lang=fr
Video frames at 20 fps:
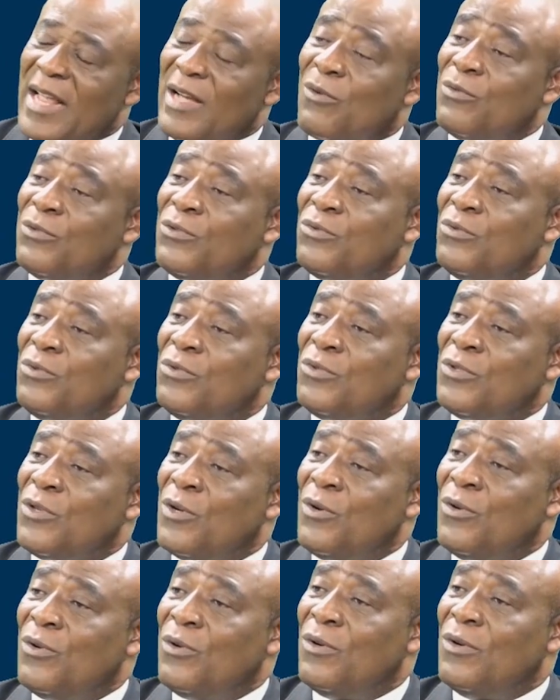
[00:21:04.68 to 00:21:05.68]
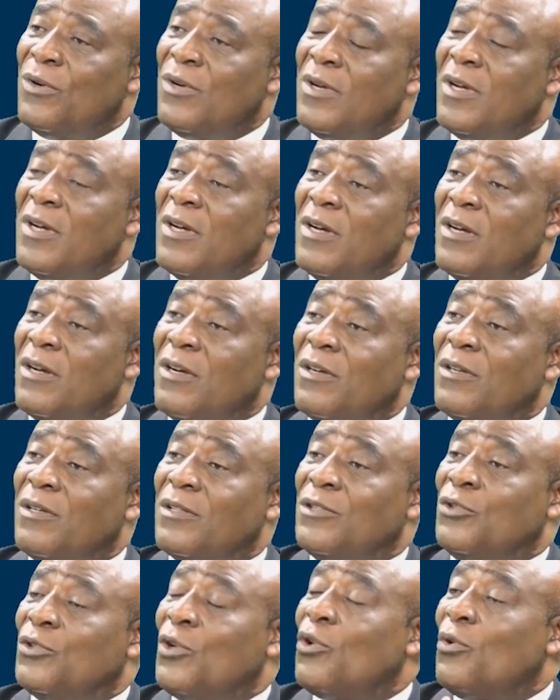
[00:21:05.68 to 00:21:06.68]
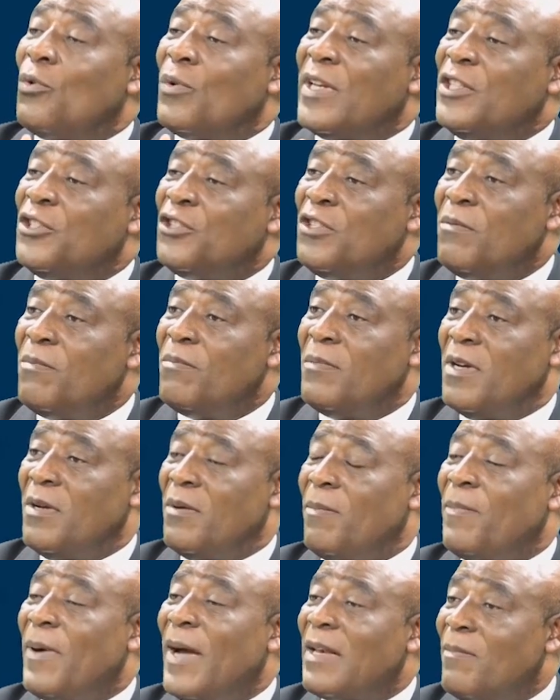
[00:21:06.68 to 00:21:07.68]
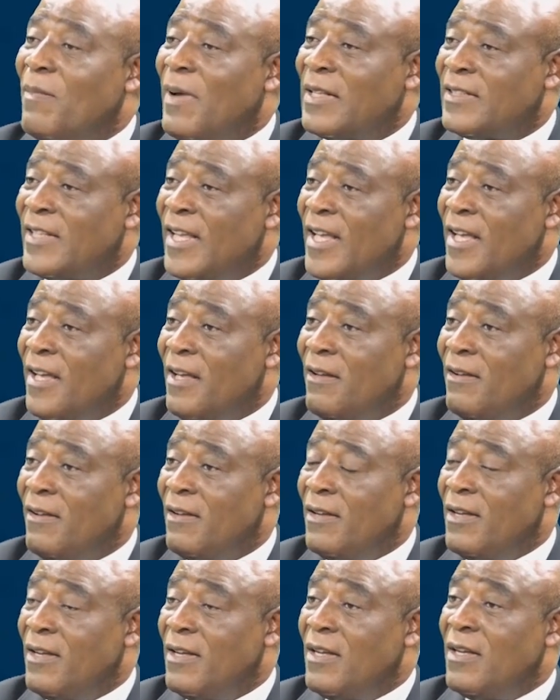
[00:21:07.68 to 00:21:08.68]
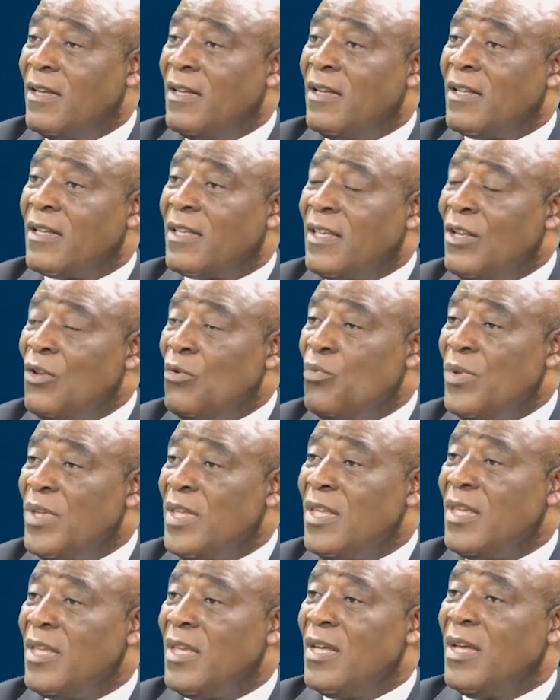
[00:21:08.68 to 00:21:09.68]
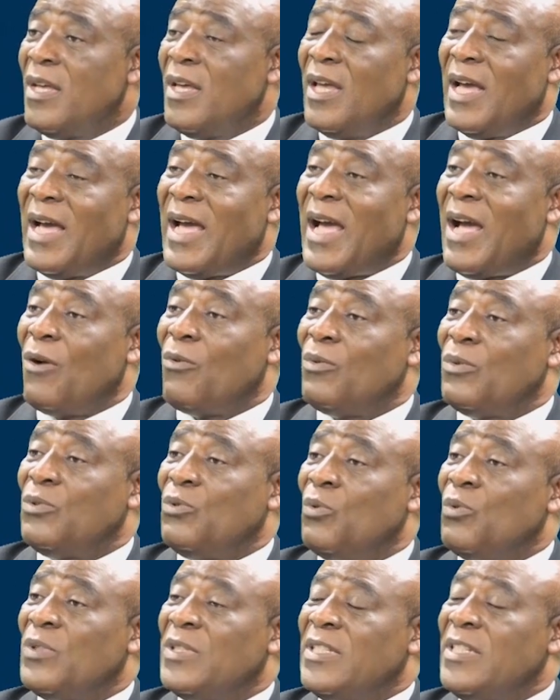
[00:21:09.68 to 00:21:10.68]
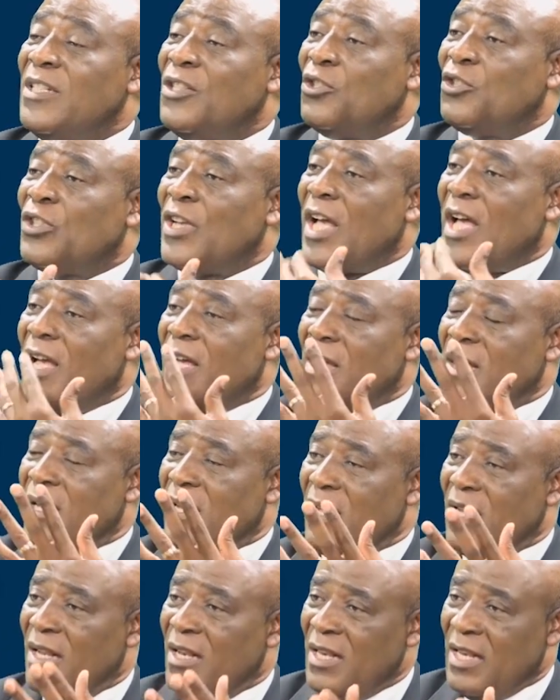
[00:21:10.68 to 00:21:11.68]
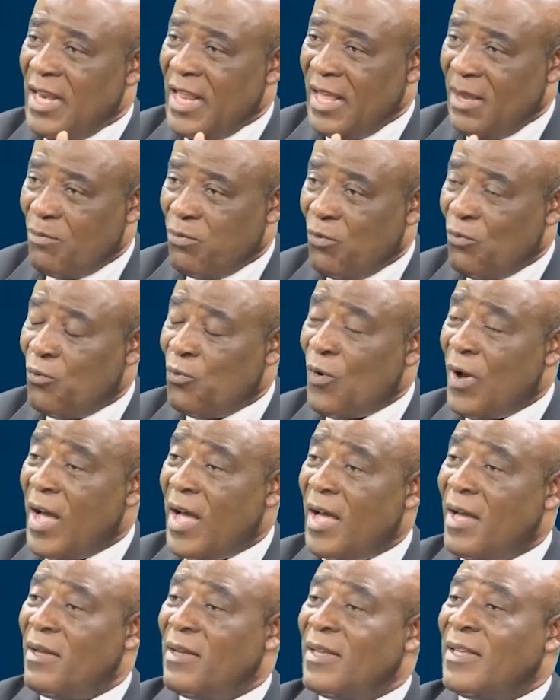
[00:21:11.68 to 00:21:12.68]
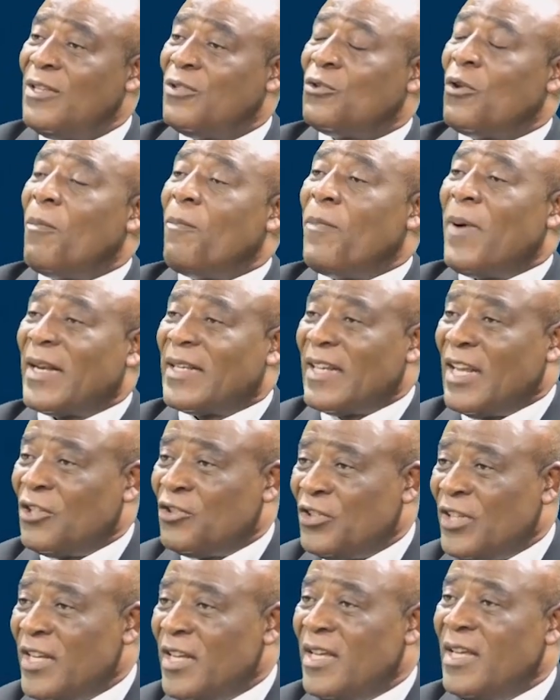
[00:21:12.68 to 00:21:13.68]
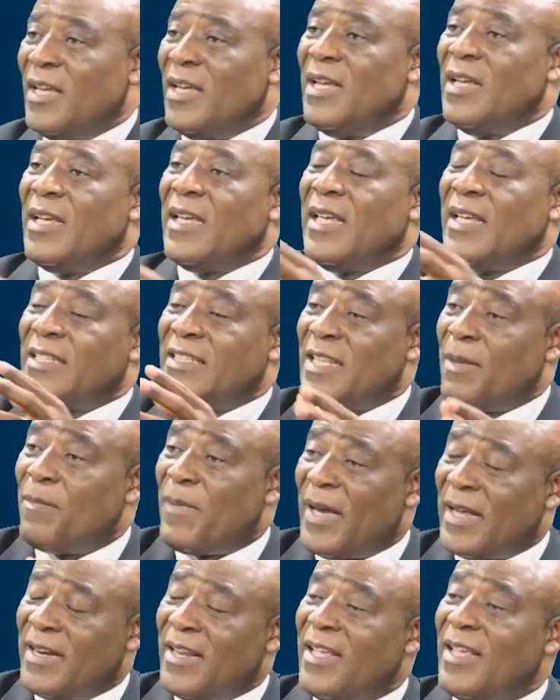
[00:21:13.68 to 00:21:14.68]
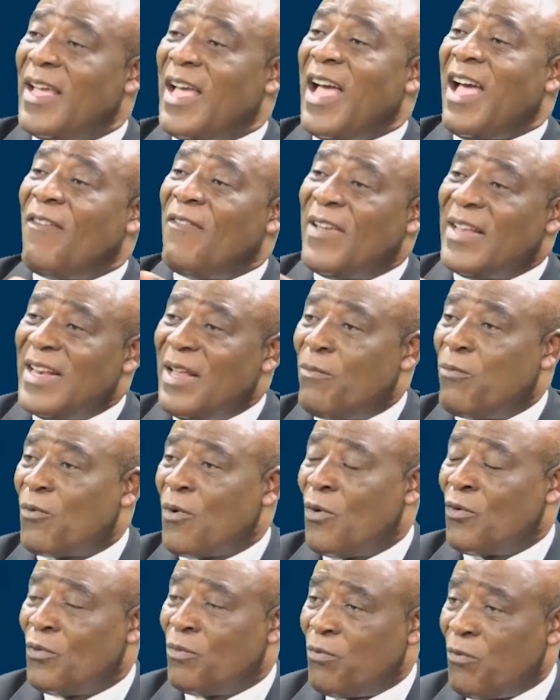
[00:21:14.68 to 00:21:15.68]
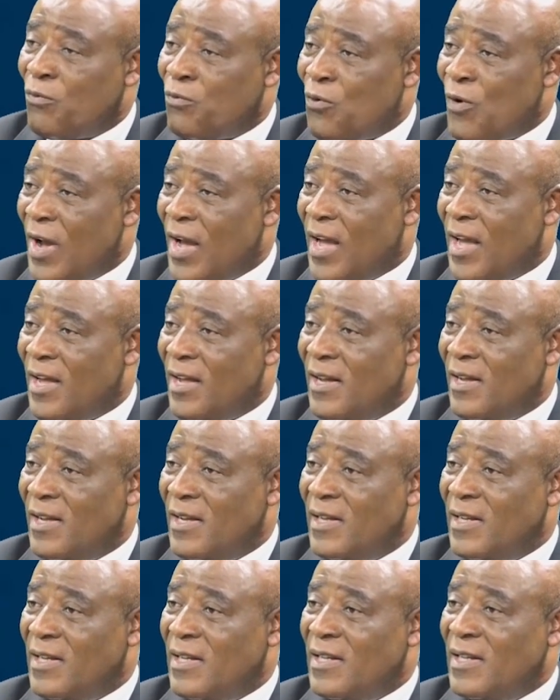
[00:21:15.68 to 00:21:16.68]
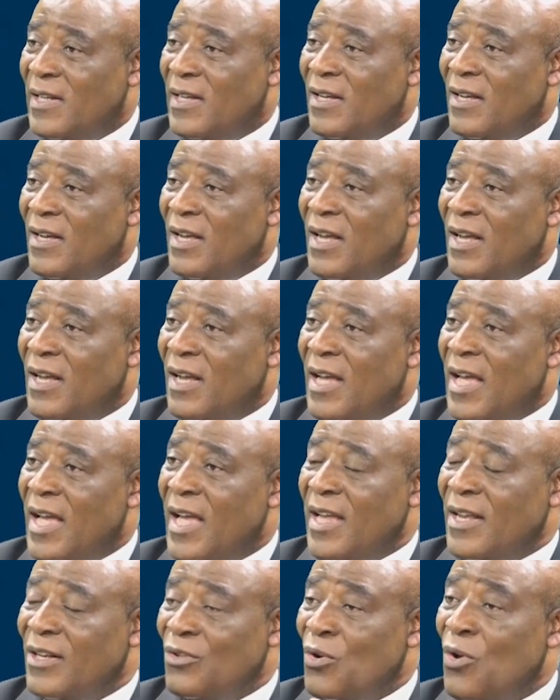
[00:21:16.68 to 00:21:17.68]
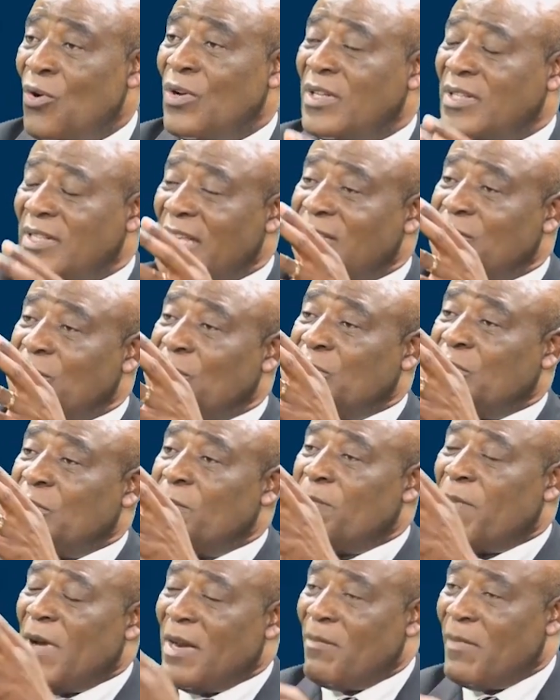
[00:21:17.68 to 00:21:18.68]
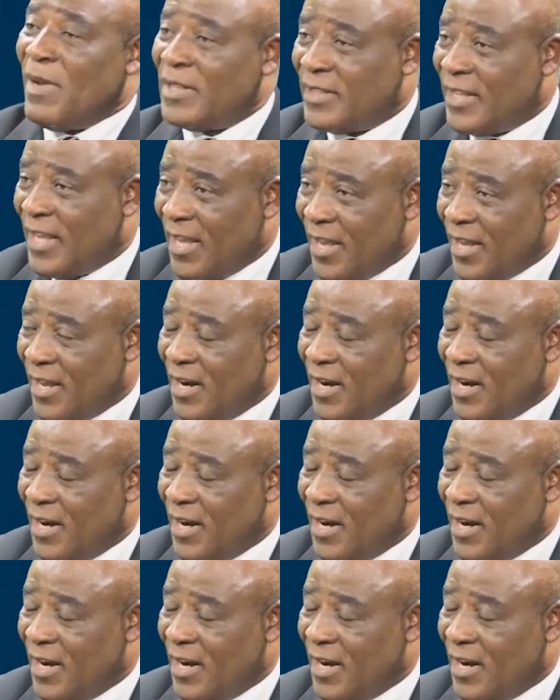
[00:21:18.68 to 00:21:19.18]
Constitution euh, disons, le régime parlementaire qui, lui, a aussi déjà les pouvoirs qui sont partagés et séparés avec les contre-pouvoirs. Hein, donc, ça, c'est le régime parlementaire.